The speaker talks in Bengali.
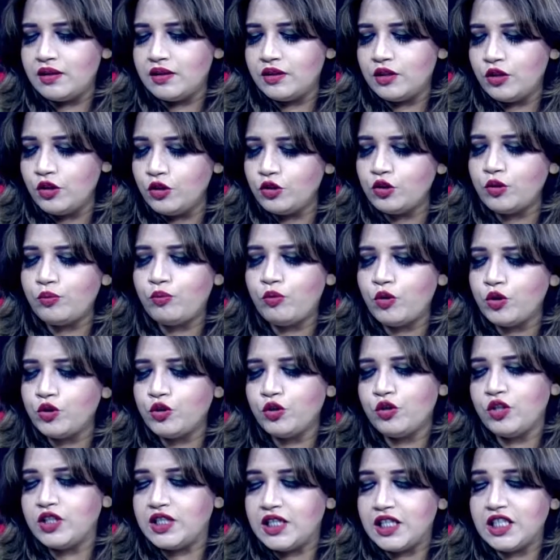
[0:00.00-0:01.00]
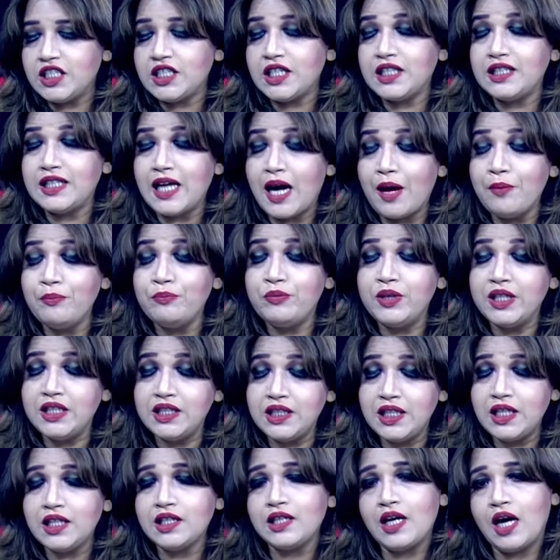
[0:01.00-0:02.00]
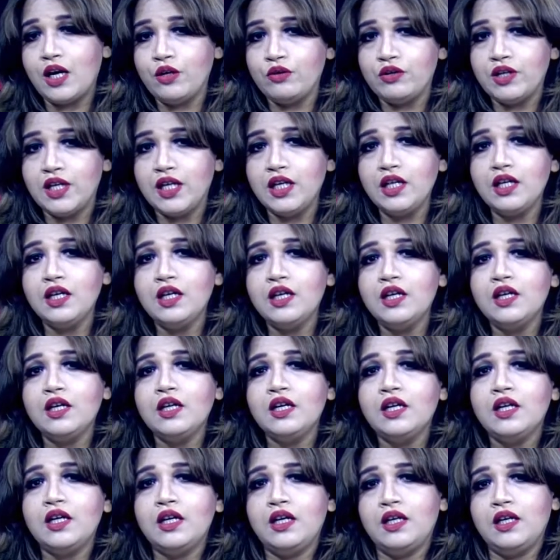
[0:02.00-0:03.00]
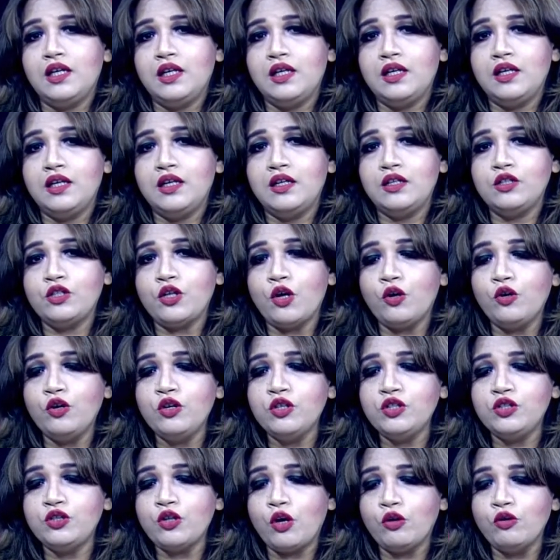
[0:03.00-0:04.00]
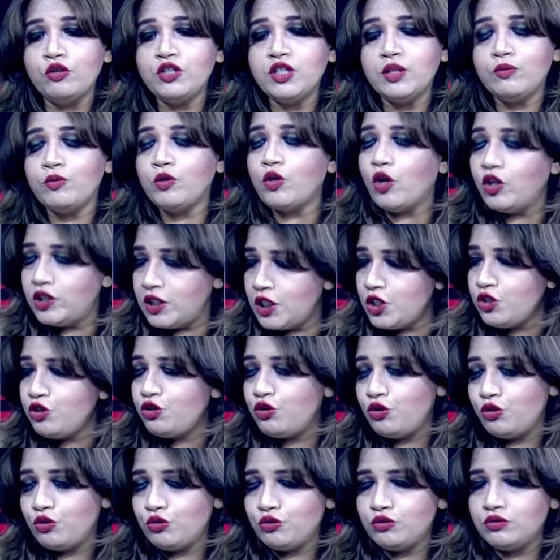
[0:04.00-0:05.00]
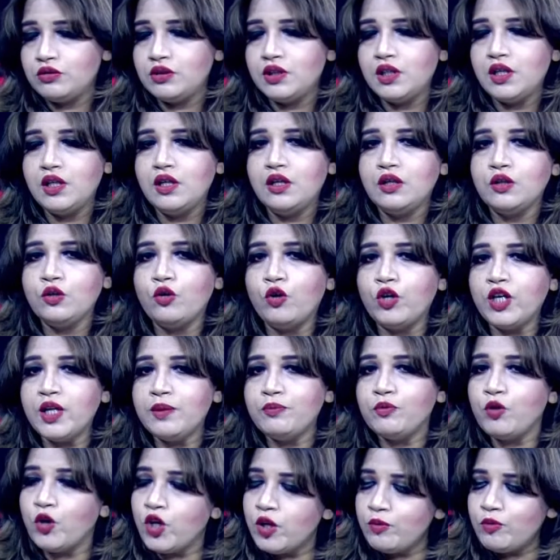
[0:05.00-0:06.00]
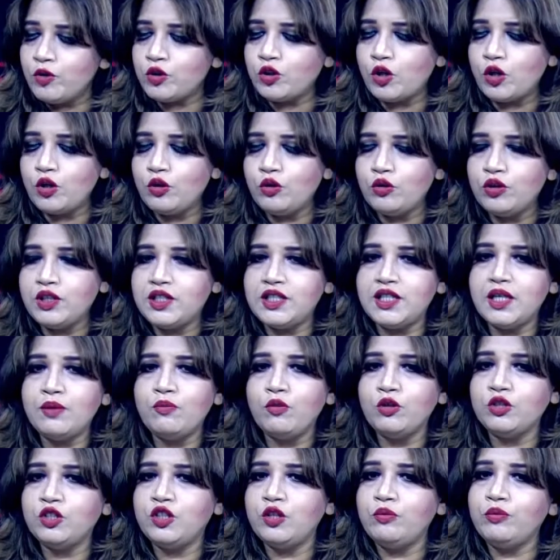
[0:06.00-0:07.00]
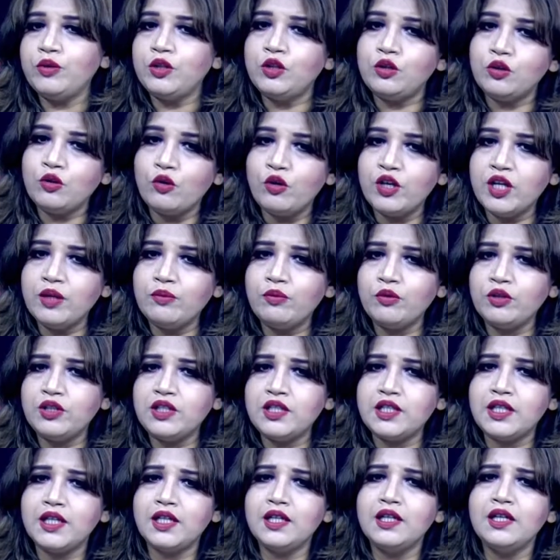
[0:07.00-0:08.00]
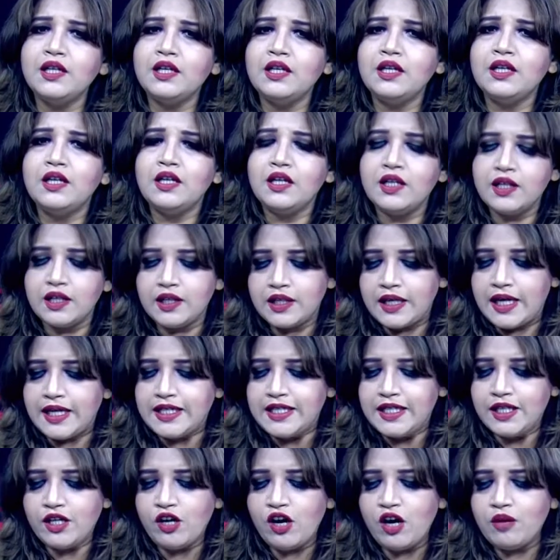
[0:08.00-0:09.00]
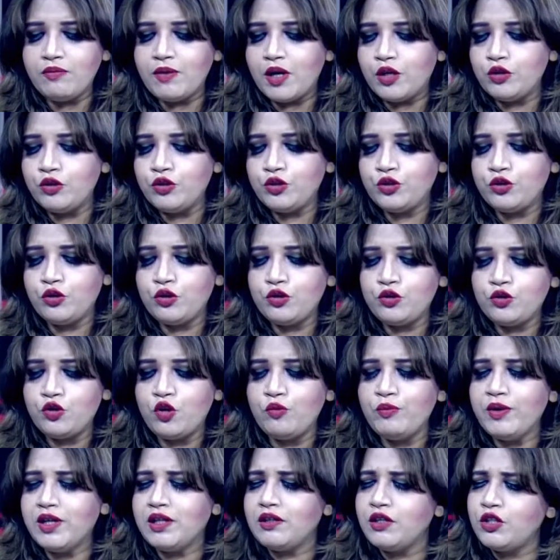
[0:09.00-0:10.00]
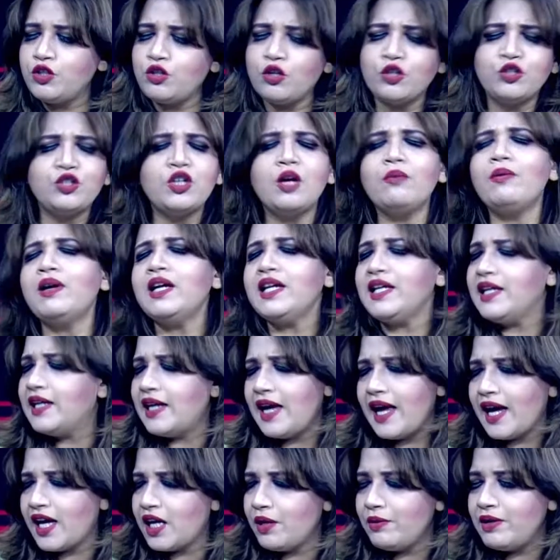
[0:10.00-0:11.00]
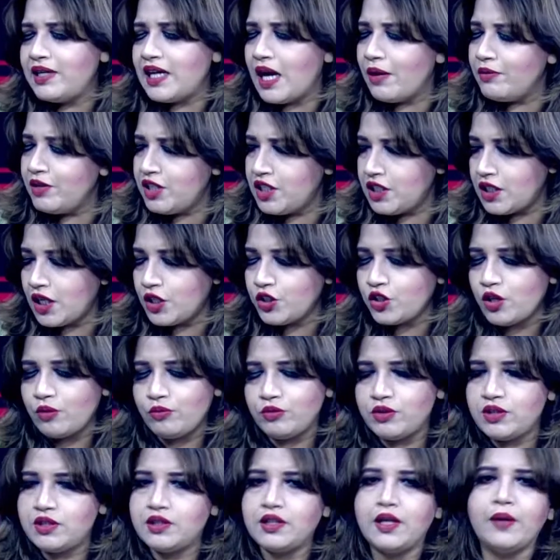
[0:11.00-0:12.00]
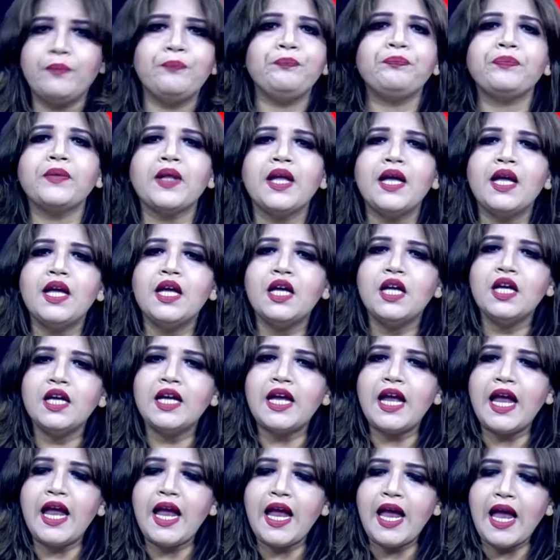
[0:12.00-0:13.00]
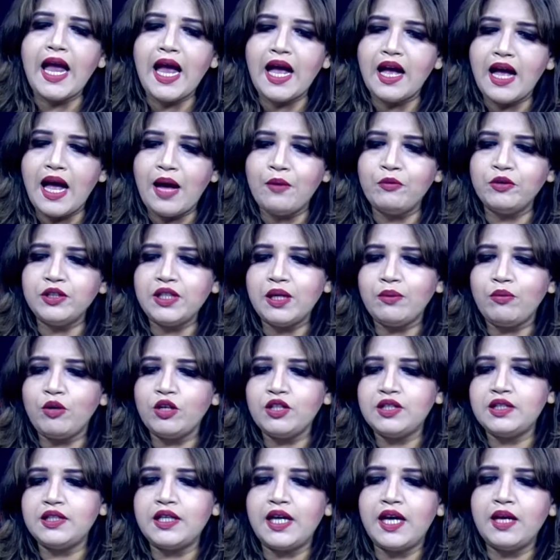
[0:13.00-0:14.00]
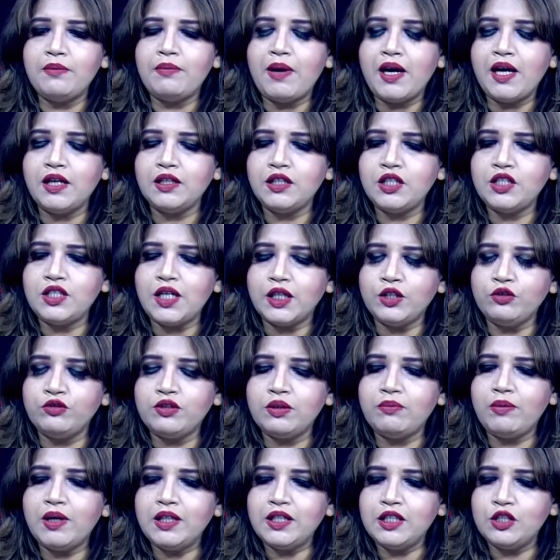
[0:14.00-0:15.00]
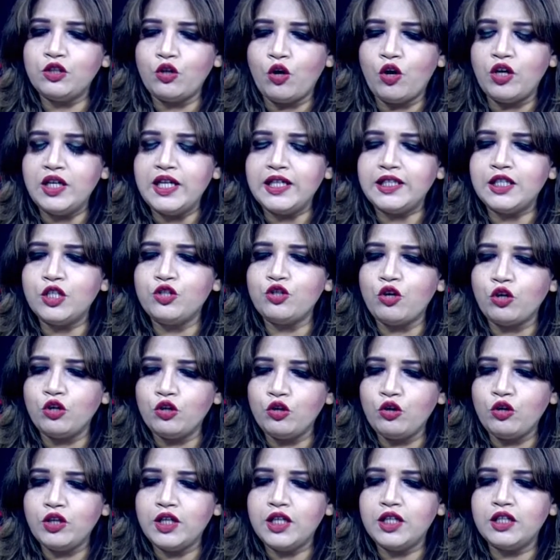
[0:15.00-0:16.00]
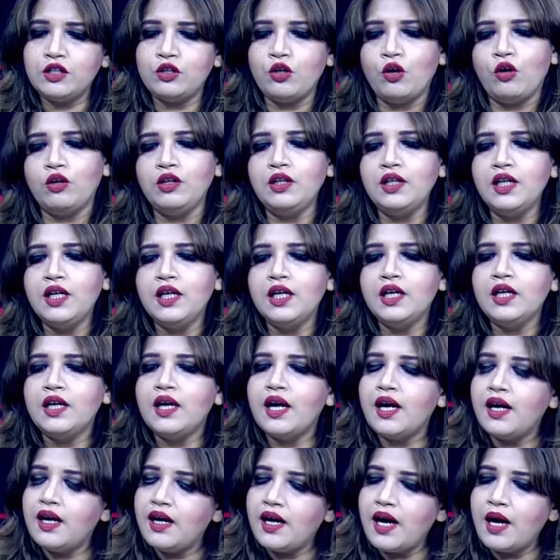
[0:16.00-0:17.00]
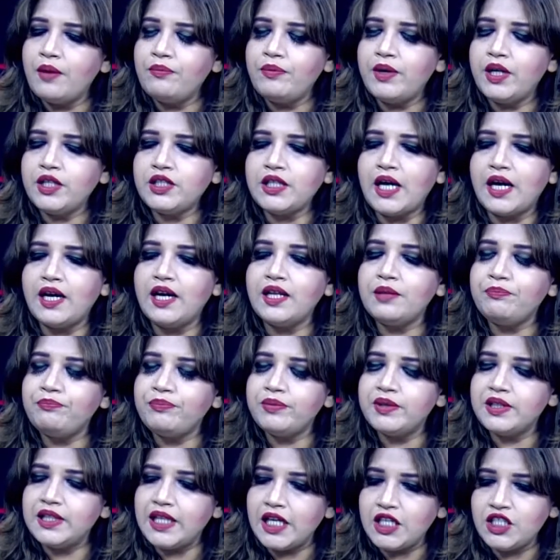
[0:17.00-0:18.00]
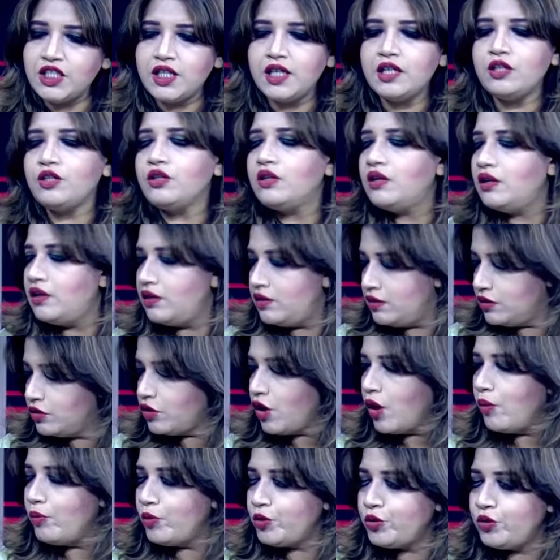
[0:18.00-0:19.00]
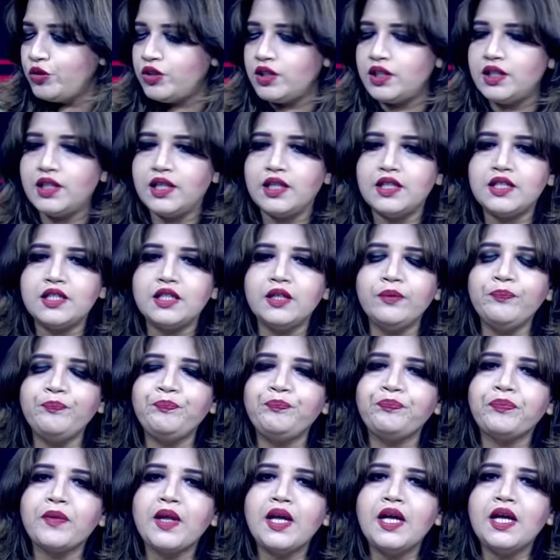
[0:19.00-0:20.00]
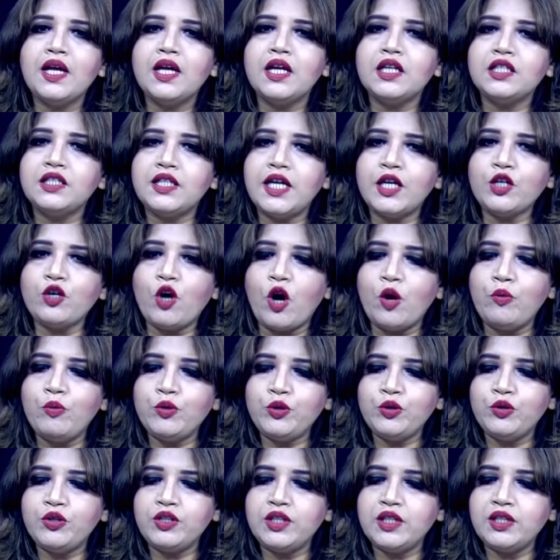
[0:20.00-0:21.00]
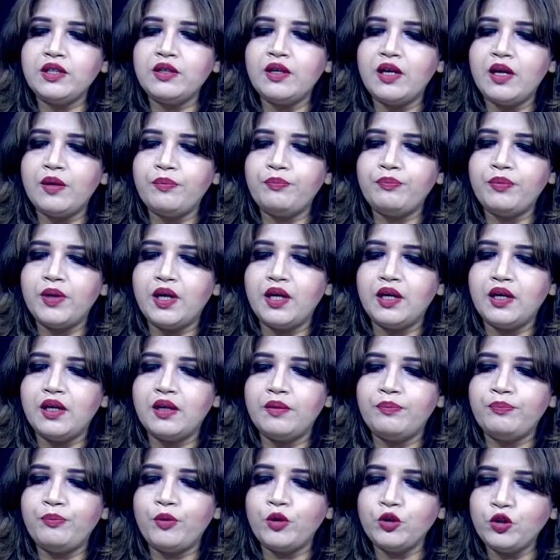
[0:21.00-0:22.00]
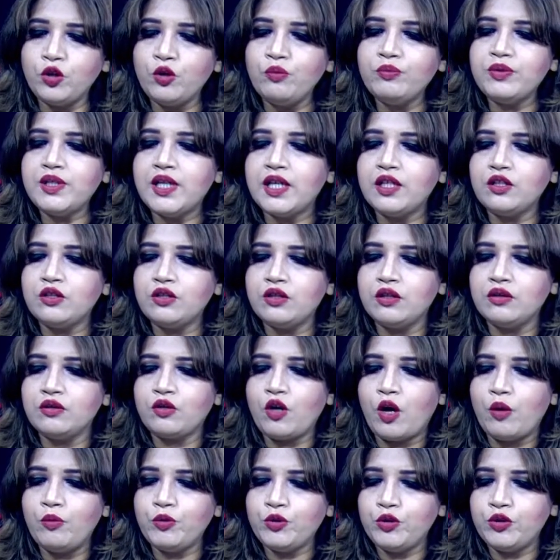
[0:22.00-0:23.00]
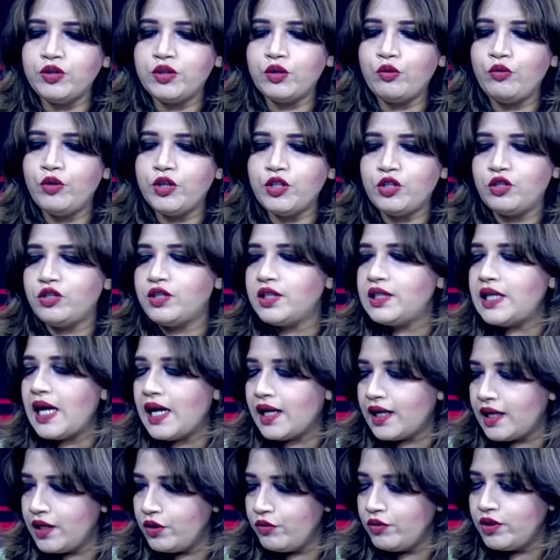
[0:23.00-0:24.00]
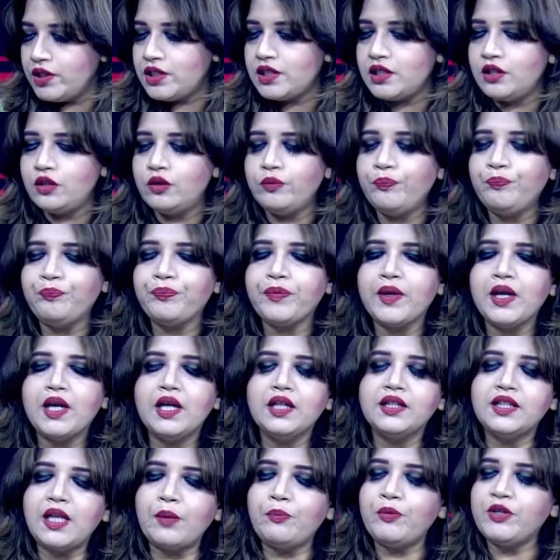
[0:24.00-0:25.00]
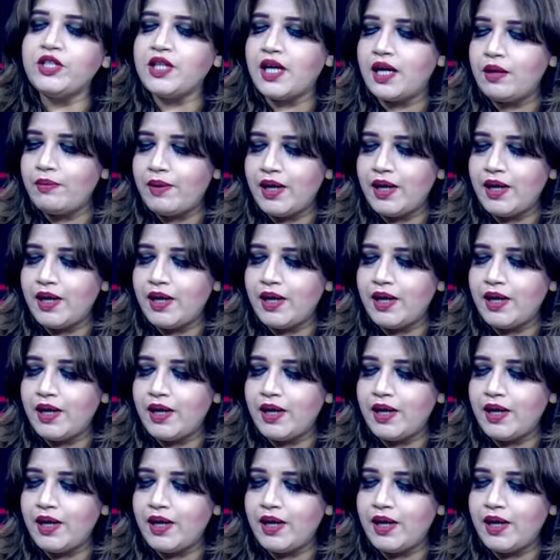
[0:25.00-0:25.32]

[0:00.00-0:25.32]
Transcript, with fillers: নিত্য প্রয়োজনীয় জিনিসের দাম বৃদ্ধির কারণে যখন জনজীবন অতিষ্ঠ গরিব গরিবতর হচ্ছে মধ্যবিত্ত গরিব হচ্ছে খেটে খাওয়া মানুষজন শ্রমিক কৃষক সবারই একেবারে নাবিশ্বাস অবস্থা এমতাবস্থায় বাংলাদেশ জাতীয়তাবাদী দল একটি জনগণের দল আমরা সারা দেশে কর্মসূচি দিয়েছি সেই কর্মসূচির প্রথম যে কর্মসূচিটা হয়েছিল সে ঢাকায় হয়েছিল তারপর সারা